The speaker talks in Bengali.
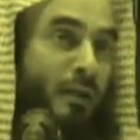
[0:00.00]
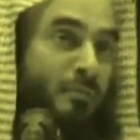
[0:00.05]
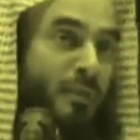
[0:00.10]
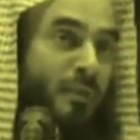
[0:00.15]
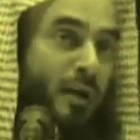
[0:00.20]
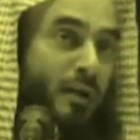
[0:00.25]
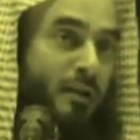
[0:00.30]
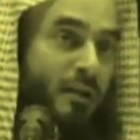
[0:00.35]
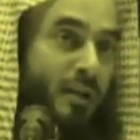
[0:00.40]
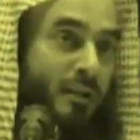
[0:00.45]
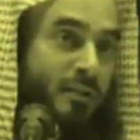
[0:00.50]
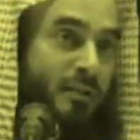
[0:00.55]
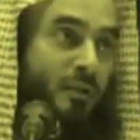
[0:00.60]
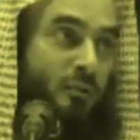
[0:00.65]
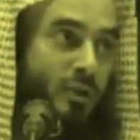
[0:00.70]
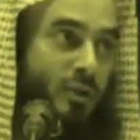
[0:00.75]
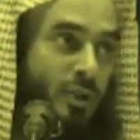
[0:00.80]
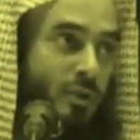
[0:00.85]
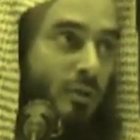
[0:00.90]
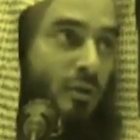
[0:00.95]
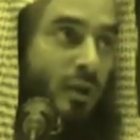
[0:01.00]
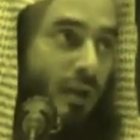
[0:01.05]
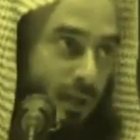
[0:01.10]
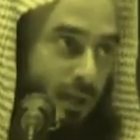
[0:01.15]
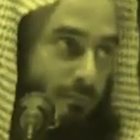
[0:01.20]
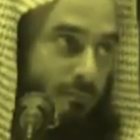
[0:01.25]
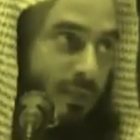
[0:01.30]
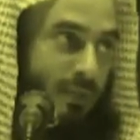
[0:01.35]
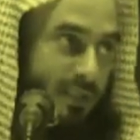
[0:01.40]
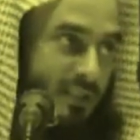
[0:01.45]
আল্লামা ডাক্তার ওসিউল্লাহ
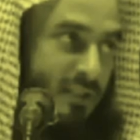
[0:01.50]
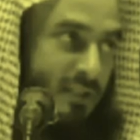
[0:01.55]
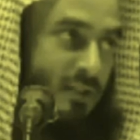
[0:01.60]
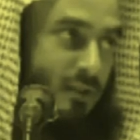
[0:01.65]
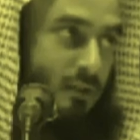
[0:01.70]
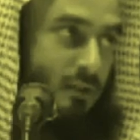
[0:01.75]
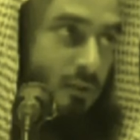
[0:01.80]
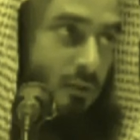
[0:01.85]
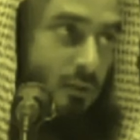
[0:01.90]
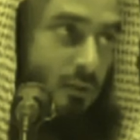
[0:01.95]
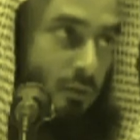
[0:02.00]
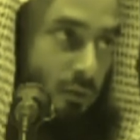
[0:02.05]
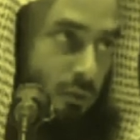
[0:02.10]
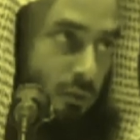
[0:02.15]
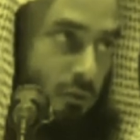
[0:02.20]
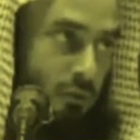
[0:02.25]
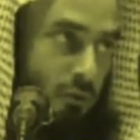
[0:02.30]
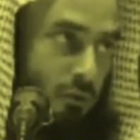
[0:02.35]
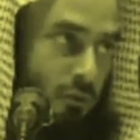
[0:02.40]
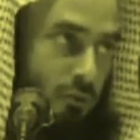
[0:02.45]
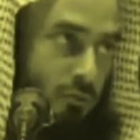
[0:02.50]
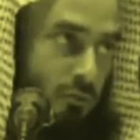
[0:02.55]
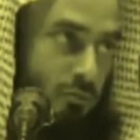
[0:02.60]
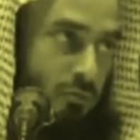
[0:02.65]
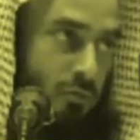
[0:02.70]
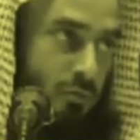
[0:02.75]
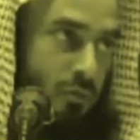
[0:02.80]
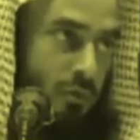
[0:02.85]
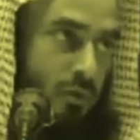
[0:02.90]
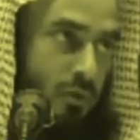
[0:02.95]
আব্বাস উর্দুর
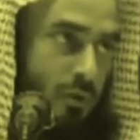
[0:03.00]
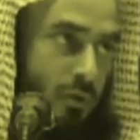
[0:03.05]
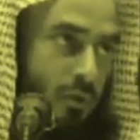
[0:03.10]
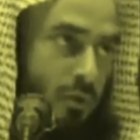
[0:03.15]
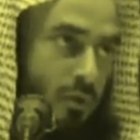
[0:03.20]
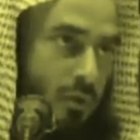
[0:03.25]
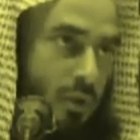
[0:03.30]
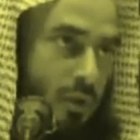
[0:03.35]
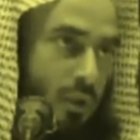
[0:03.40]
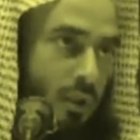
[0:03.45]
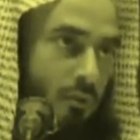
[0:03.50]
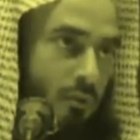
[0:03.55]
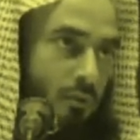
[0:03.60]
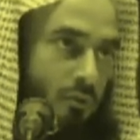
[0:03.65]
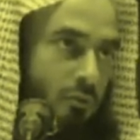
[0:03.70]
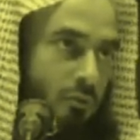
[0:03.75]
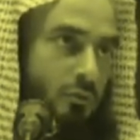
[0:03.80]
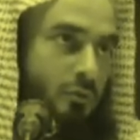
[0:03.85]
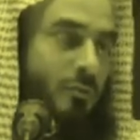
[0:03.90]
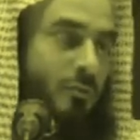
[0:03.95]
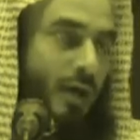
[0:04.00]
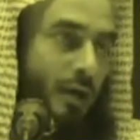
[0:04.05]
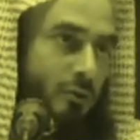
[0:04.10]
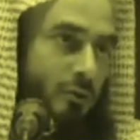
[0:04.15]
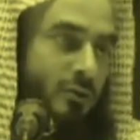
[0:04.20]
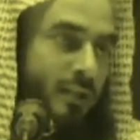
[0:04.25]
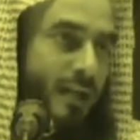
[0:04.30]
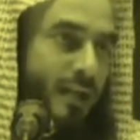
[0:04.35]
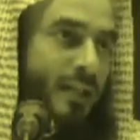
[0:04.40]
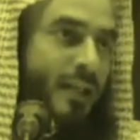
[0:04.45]
উর্দুর
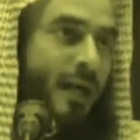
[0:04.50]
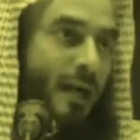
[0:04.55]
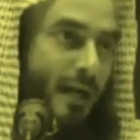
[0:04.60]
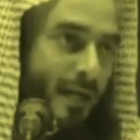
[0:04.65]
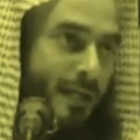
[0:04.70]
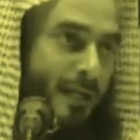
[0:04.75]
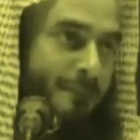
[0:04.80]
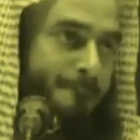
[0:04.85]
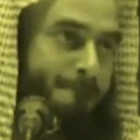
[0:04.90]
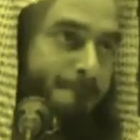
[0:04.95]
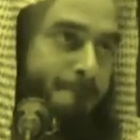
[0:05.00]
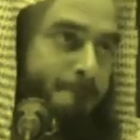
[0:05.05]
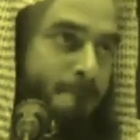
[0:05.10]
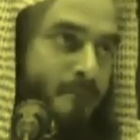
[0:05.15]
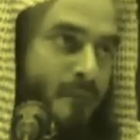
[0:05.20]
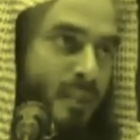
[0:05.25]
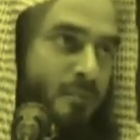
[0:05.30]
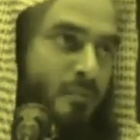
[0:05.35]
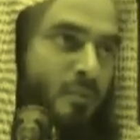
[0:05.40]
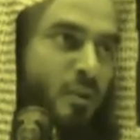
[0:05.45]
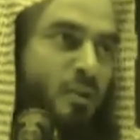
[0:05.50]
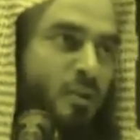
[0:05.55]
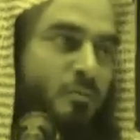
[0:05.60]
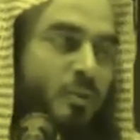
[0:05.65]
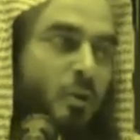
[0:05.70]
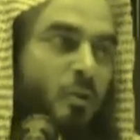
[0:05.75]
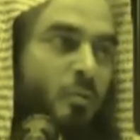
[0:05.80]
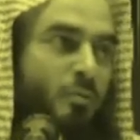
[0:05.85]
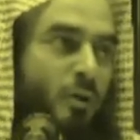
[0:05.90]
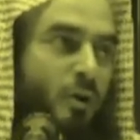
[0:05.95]
ভালো দায়ী আলেম এবং
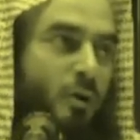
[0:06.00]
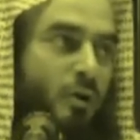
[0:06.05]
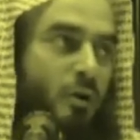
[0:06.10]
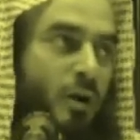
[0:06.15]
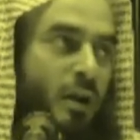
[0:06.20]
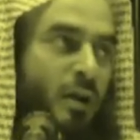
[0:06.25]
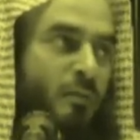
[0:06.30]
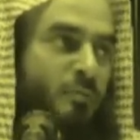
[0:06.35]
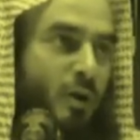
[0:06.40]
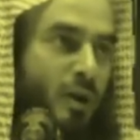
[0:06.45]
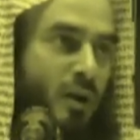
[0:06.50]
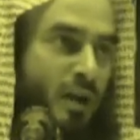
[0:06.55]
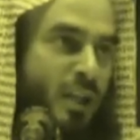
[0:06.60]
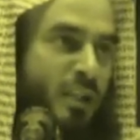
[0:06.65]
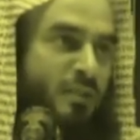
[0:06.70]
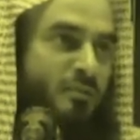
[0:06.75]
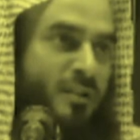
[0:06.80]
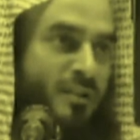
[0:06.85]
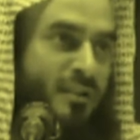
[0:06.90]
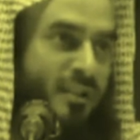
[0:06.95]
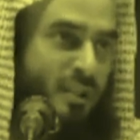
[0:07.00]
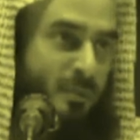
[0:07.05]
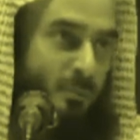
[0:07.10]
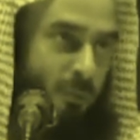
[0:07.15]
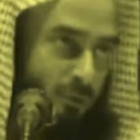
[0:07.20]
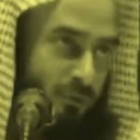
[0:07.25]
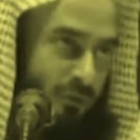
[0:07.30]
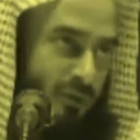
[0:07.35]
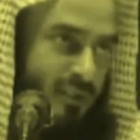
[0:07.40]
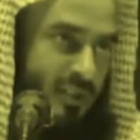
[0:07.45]
উম্মুল কোরা মক্কা ইউনিভার্সিটির
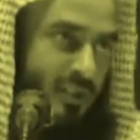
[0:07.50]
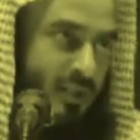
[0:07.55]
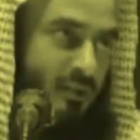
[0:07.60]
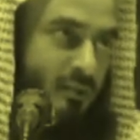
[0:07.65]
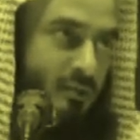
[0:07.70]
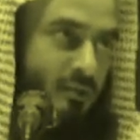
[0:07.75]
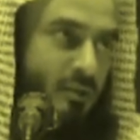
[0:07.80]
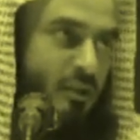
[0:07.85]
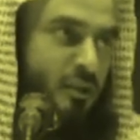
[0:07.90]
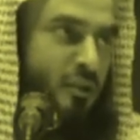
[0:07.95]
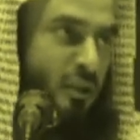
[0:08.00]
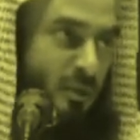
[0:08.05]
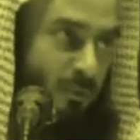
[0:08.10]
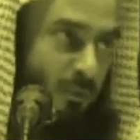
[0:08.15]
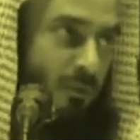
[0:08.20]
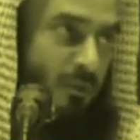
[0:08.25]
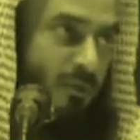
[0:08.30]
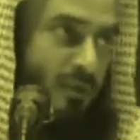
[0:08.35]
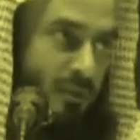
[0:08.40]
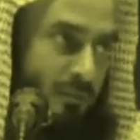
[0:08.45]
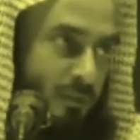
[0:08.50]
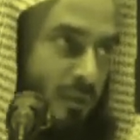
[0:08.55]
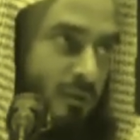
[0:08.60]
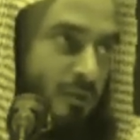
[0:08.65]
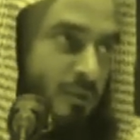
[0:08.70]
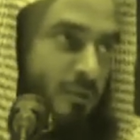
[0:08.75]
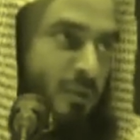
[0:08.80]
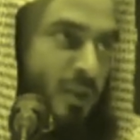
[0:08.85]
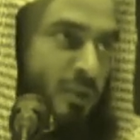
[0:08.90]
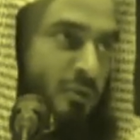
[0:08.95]
প্রফেসর সিনিয়র প্রফেসর
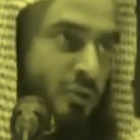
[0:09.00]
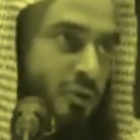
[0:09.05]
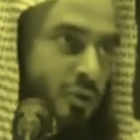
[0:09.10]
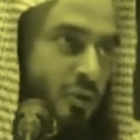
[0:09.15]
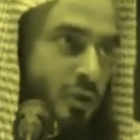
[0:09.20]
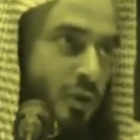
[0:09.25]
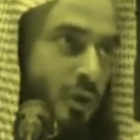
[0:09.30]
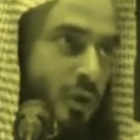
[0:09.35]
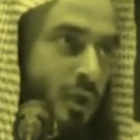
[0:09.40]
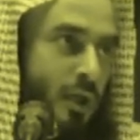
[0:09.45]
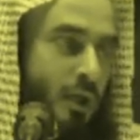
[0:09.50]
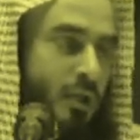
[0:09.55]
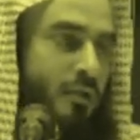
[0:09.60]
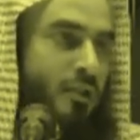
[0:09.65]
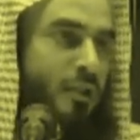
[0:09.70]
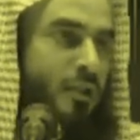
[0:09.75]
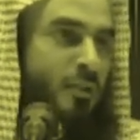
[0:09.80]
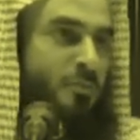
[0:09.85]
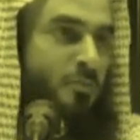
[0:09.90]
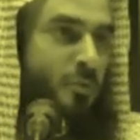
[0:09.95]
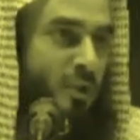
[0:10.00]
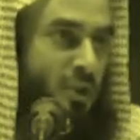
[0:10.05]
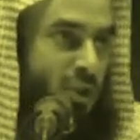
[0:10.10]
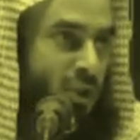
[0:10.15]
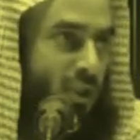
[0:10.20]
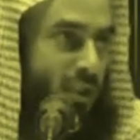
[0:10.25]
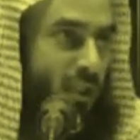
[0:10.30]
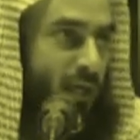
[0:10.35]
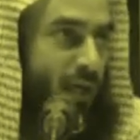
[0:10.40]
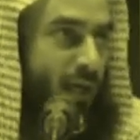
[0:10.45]
বৃদ্ধ মানুষ তিনি
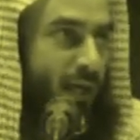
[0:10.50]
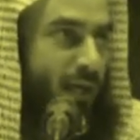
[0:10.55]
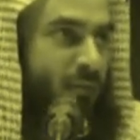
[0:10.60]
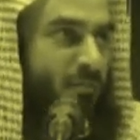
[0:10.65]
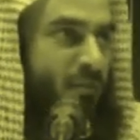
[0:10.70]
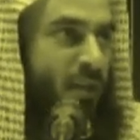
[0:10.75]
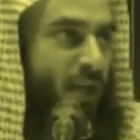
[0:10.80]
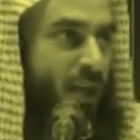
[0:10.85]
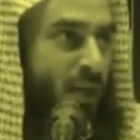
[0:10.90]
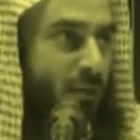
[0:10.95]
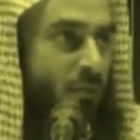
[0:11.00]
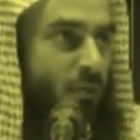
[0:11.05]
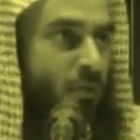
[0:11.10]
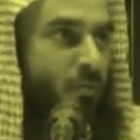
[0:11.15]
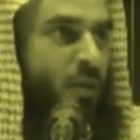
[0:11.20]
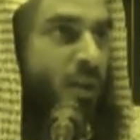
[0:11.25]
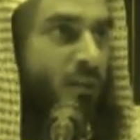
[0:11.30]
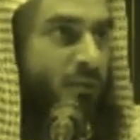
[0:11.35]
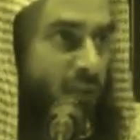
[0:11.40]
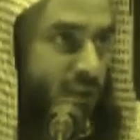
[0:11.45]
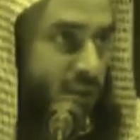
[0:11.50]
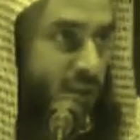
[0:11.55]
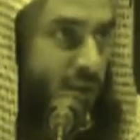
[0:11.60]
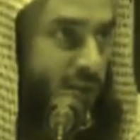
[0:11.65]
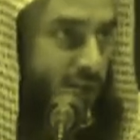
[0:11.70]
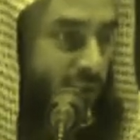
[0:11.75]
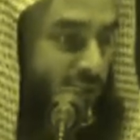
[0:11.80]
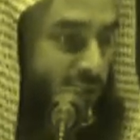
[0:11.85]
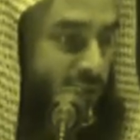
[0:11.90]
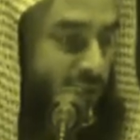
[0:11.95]
মসজিদে হারামে আবু উমার ফজলে
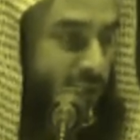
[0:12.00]
হক